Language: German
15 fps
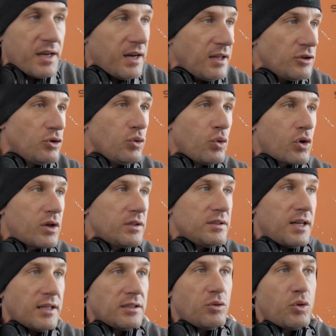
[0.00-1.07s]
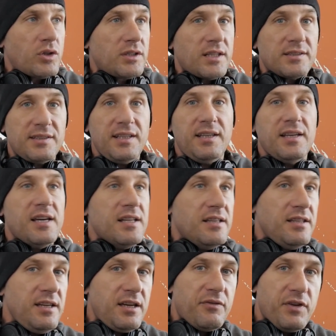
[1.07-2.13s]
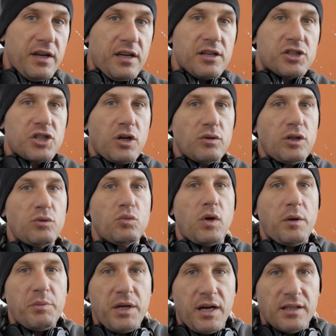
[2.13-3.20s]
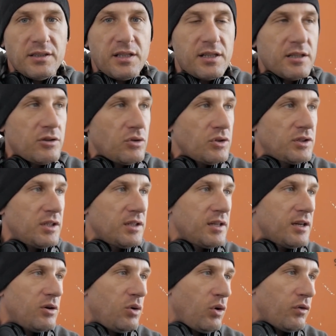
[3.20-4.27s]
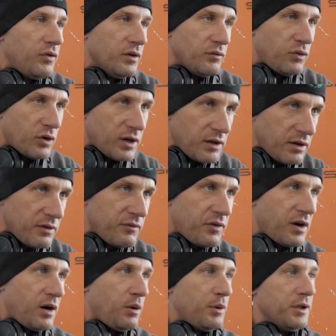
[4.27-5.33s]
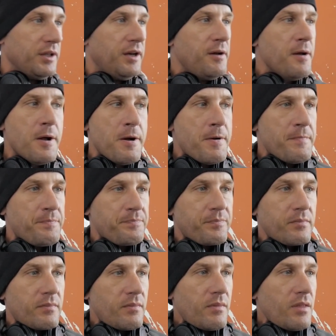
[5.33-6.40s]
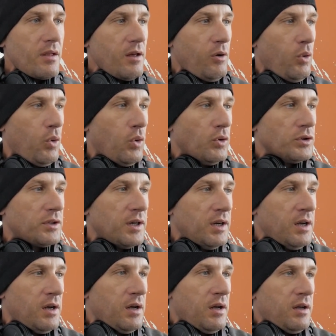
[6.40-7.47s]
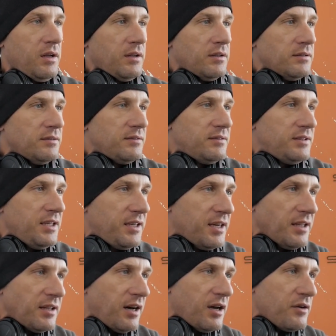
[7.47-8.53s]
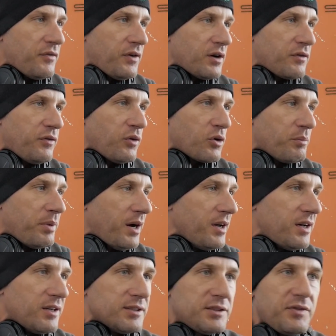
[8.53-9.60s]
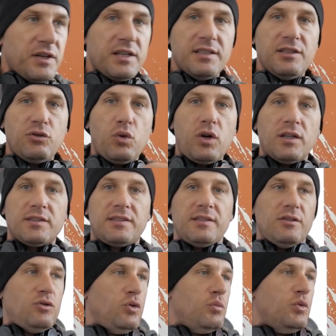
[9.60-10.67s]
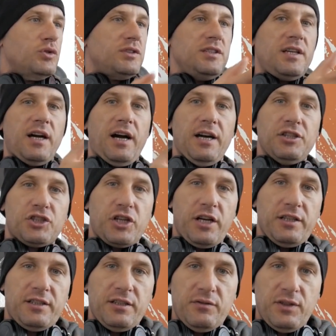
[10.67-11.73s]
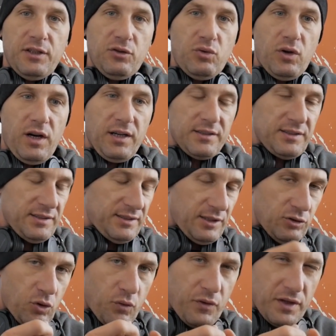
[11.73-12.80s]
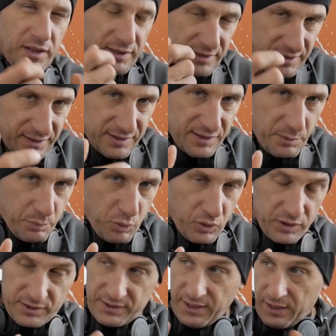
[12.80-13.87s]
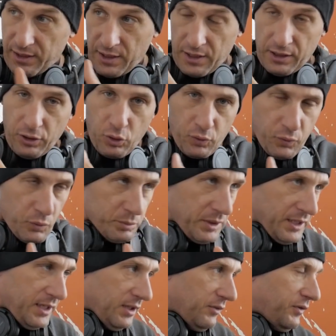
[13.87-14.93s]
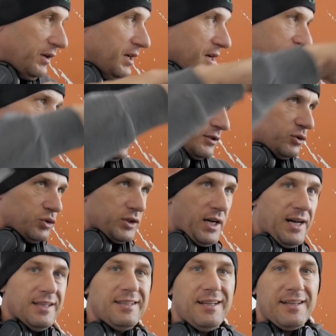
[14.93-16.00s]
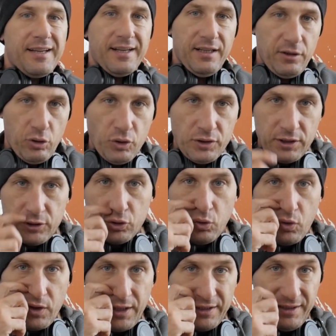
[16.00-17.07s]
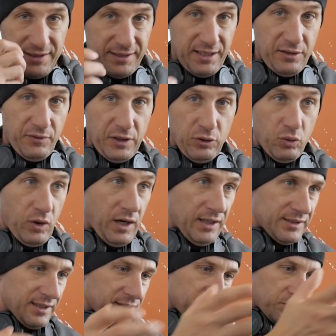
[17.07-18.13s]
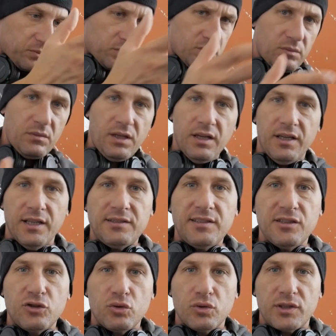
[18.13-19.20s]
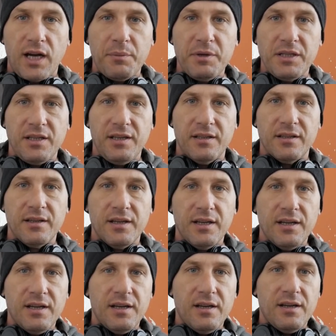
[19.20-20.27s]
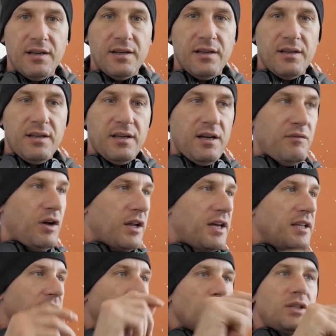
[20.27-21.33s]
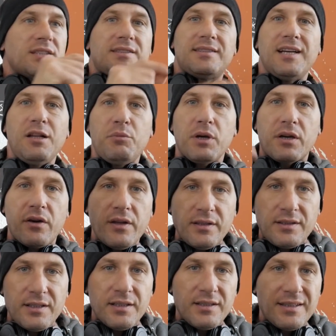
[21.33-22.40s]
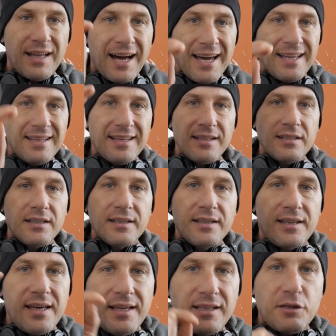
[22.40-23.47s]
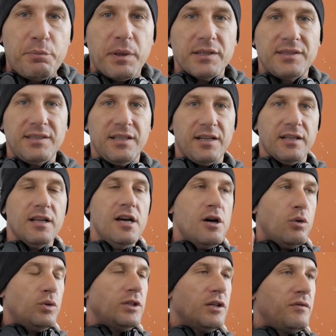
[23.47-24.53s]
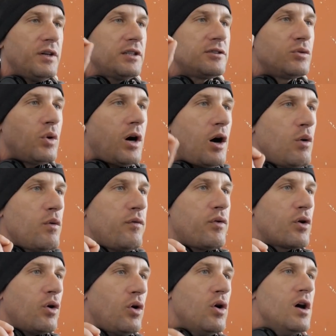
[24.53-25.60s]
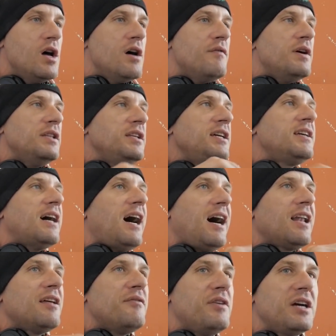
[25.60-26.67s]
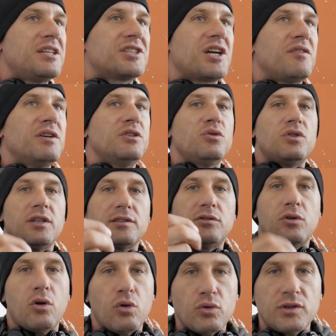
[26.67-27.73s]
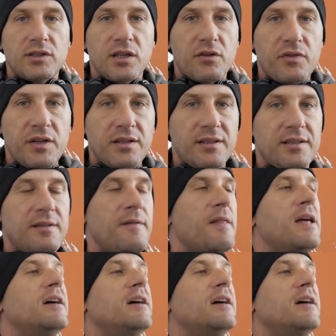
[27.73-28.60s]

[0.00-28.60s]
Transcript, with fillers: Ja, durch, dadurch, dass ich nicht weggeschaut habe und habe ich anderen Leuten geholfen, vor allem Frauen, ja. Und die gehen einfach vorbei, als wären du kannst, du musst nicht einschreiten, wenn du Angst hast. Dann ruf wenigstens die Polizei, ruf um die Hilfe, versuch andere Leute zu organisieren, wenn du Angst hast. Geht sie zusammen hin. Weil genau dasselbe könnte deinem Kind passieren. Und dann wärst du auch froh, wenn nicht alle wegschauen und das noch lustig finden,